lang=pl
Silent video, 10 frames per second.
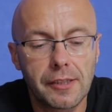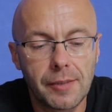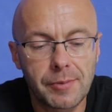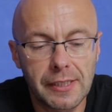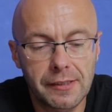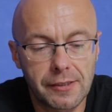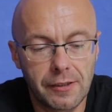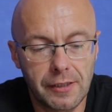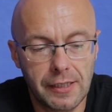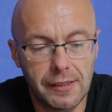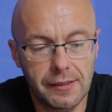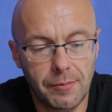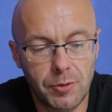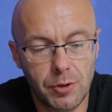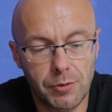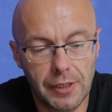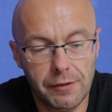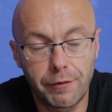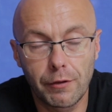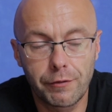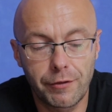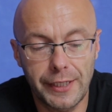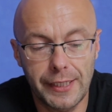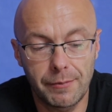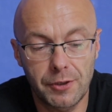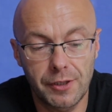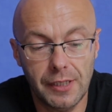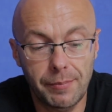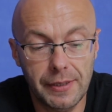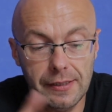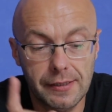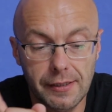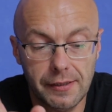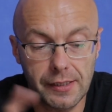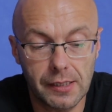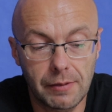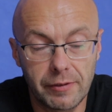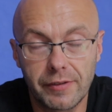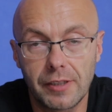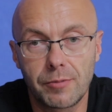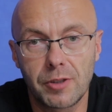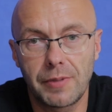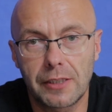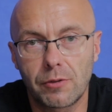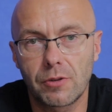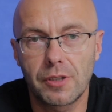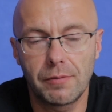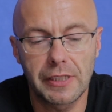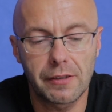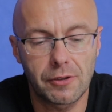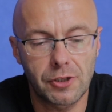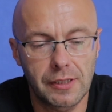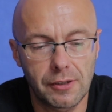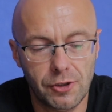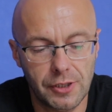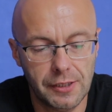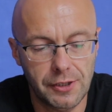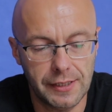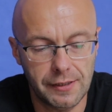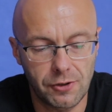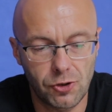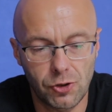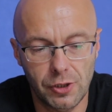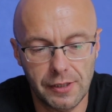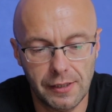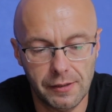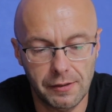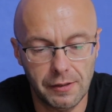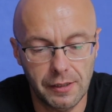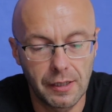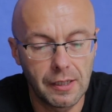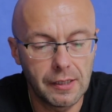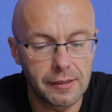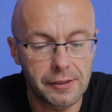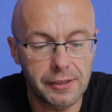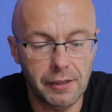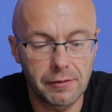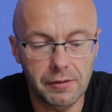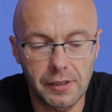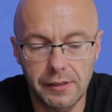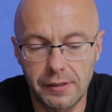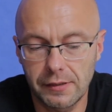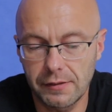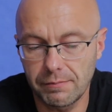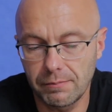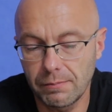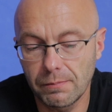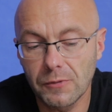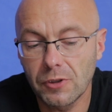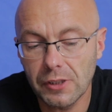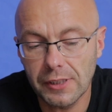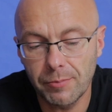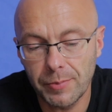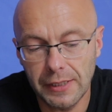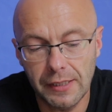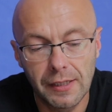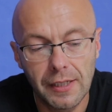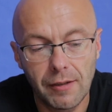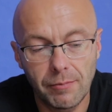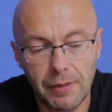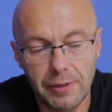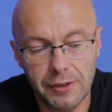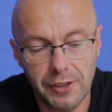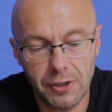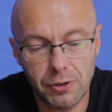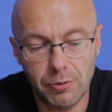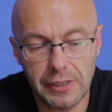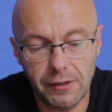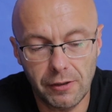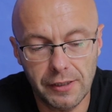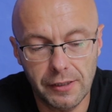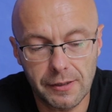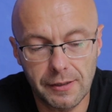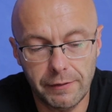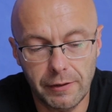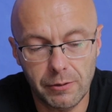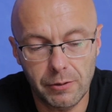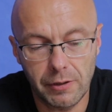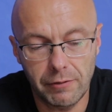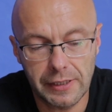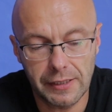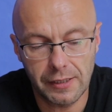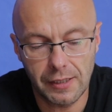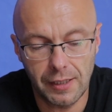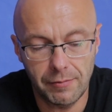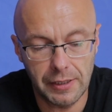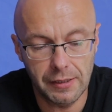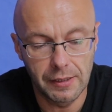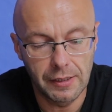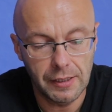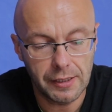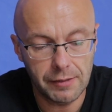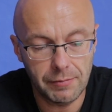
typ sensora, na przykład full frame czy APS-C, tak jak mamy w tym przypadku, czy Micro 4 trzecie. Te trzy sensory są e, dostępne. Mamy też tutaj ogniskową, którą określamy i